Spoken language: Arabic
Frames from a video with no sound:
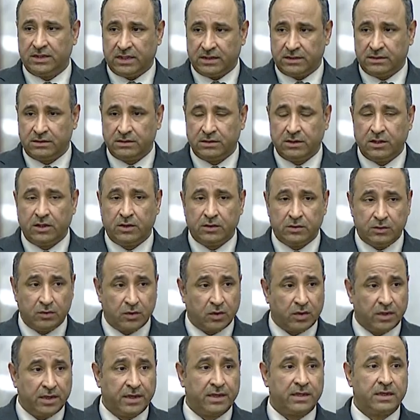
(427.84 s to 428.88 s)
أن
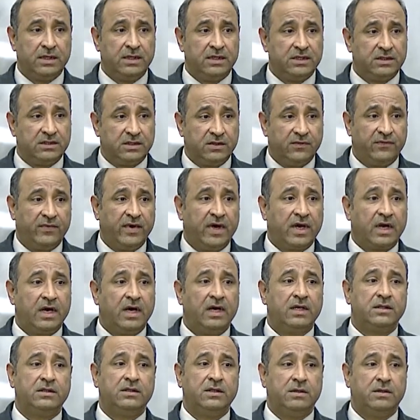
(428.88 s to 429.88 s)
نقر الاتفاقات